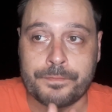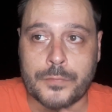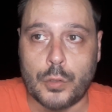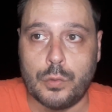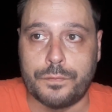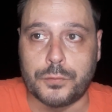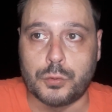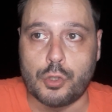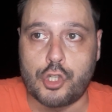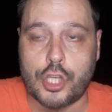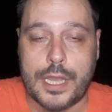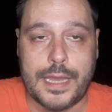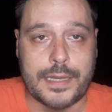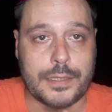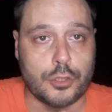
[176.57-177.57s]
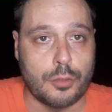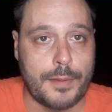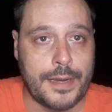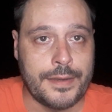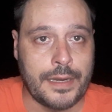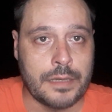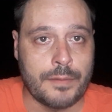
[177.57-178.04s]
Luftucek,
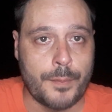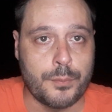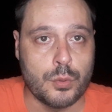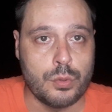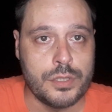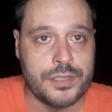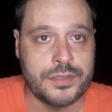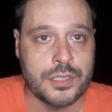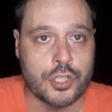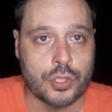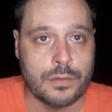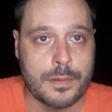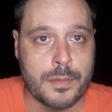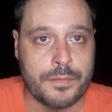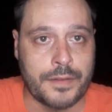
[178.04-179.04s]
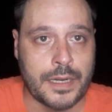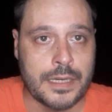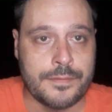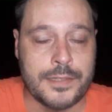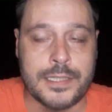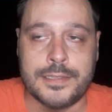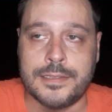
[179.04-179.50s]
domani arriva Pulisic, dovrebbe fare
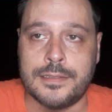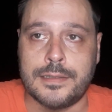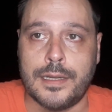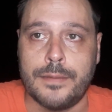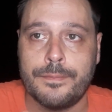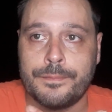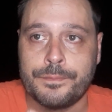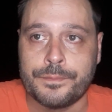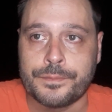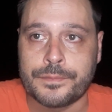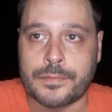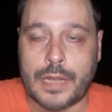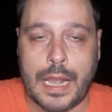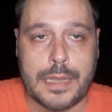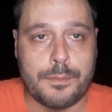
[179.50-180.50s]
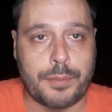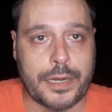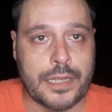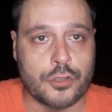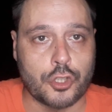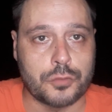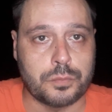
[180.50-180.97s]
le visite, hai preso